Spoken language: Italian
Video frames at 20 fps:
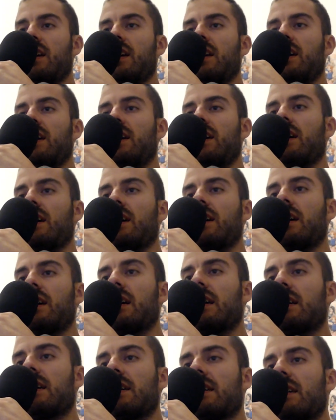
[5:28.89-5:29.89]

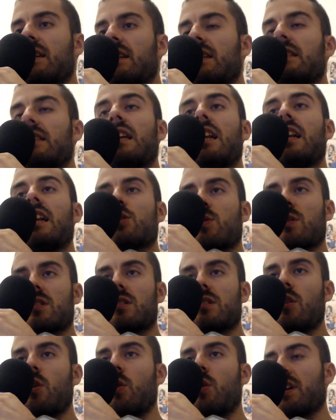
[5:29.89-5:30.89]
eh, delle sue
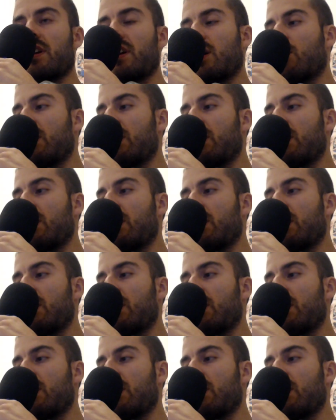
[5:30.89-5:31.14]
storie,